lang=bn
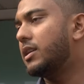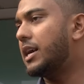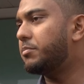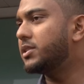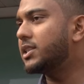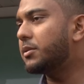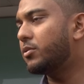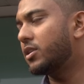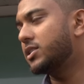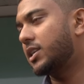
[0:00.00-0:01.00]
না আপনি যেটা
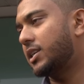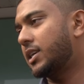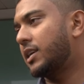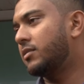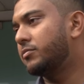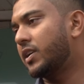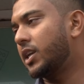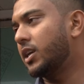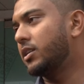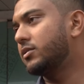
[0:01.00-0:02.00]
বলেছেন এটা ভেরি